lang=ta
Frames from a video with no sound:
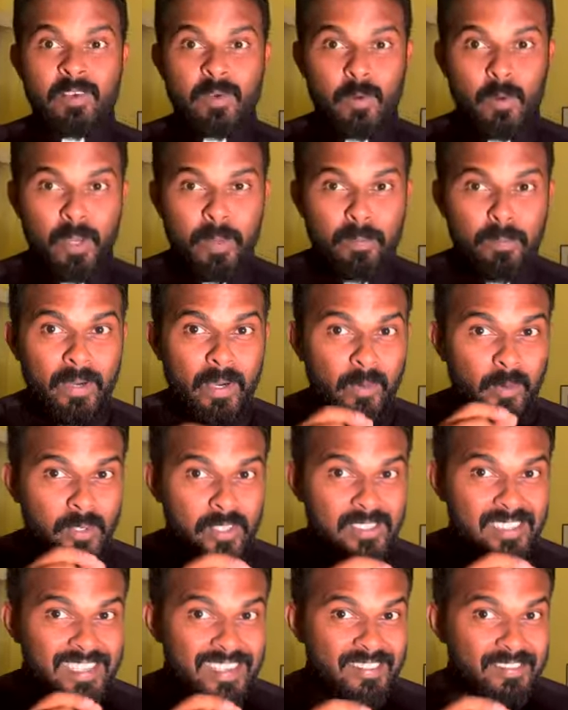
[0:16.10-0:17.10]
குறிப்பாக ஒரு
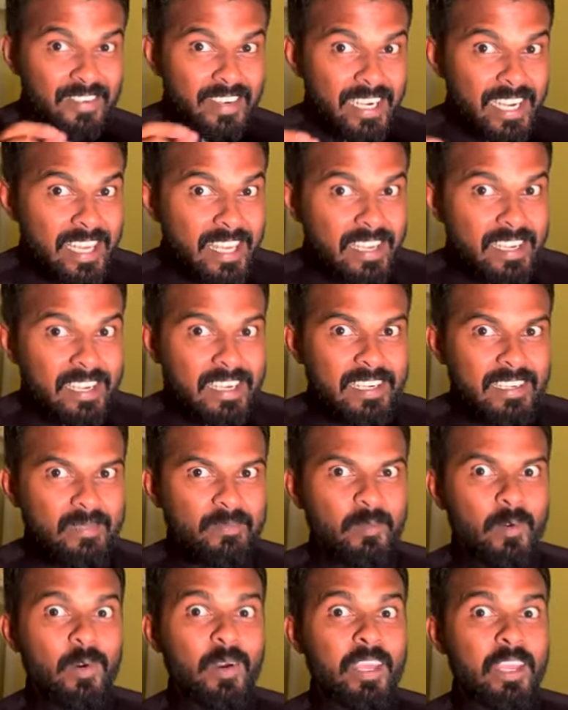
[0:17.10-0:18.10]
சில விடயங்கள்
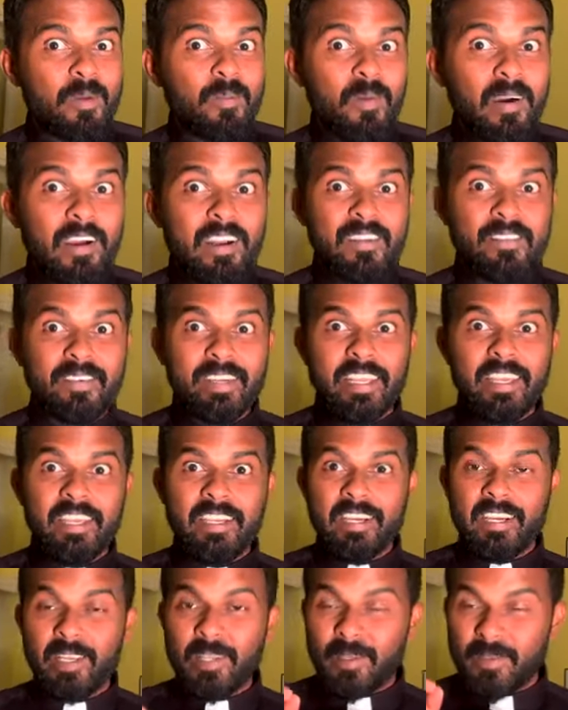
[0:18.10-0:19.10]
முக்கியமான
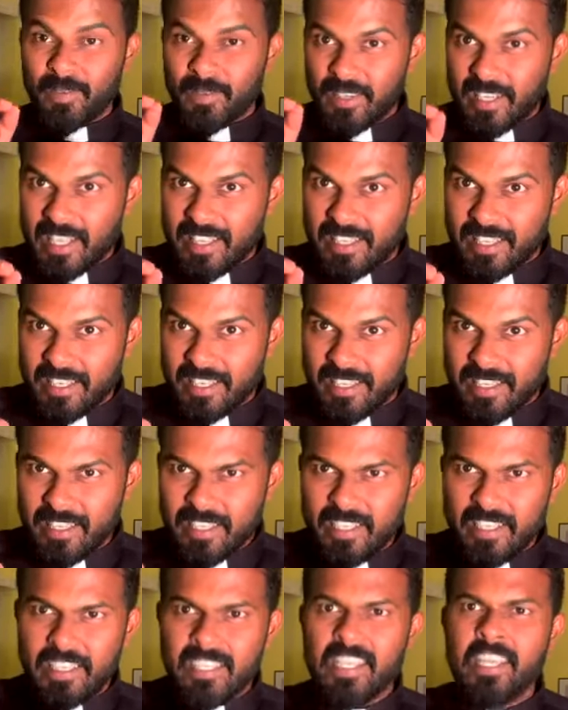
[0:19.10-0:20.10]
விடயங்களையும் நான் தர
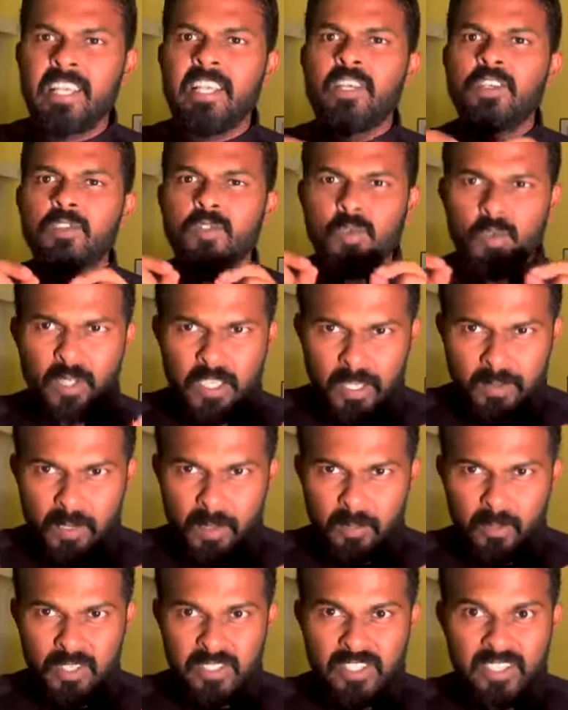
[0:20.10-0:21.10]
இருக்கிறேன் சுருக்கமாக
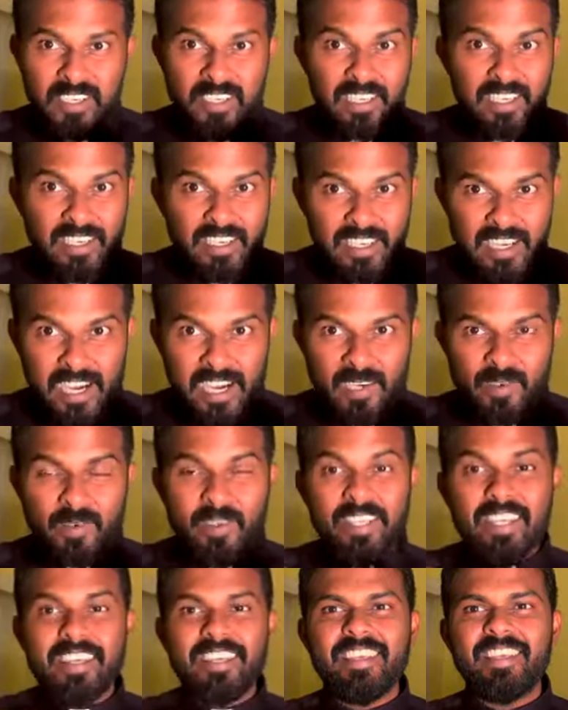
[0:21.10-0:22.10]
முடிச்சிடலாம்
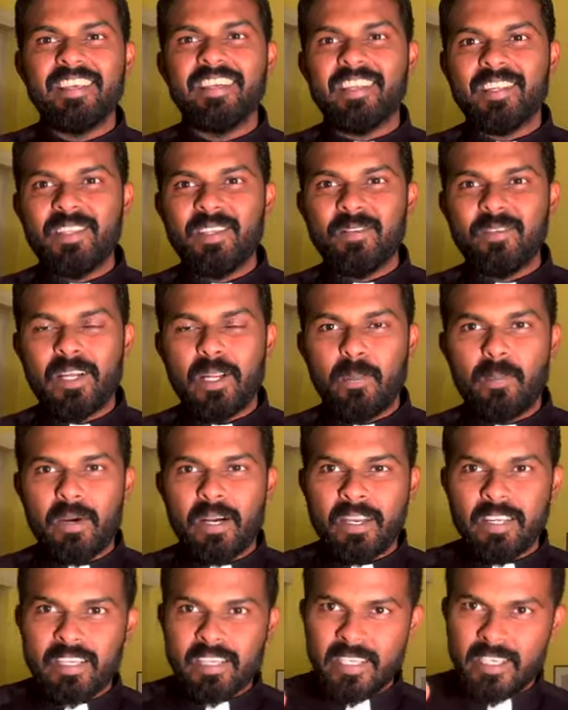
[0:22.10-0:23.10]
காணொலியை இறுதி வர
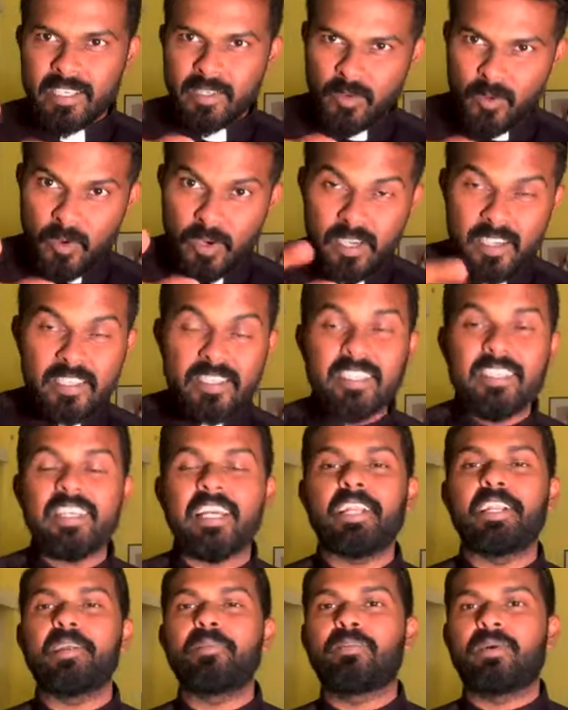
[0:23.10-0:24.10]
பாருங்க உங்களுக்கு
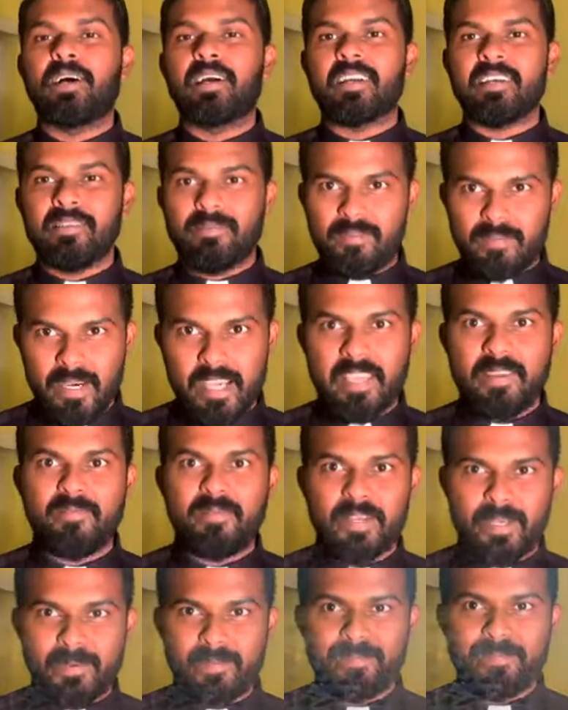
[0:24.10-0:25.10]
கண்டிப்பாக
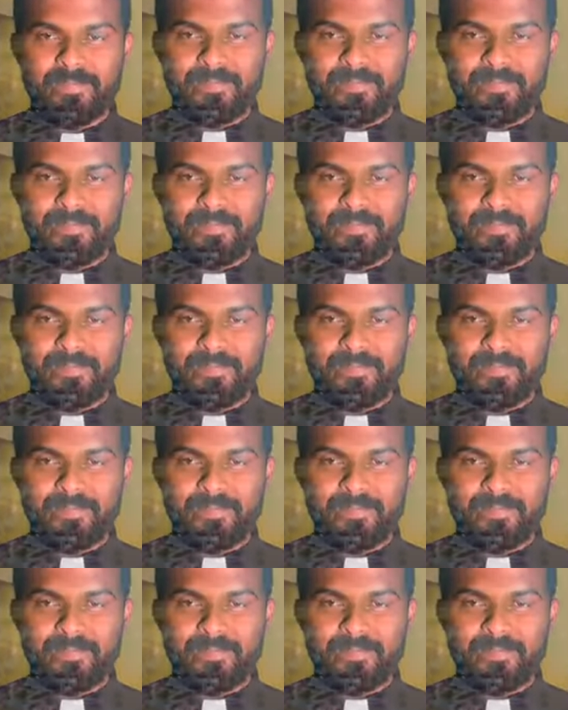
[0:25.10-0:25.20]
பயன்படும்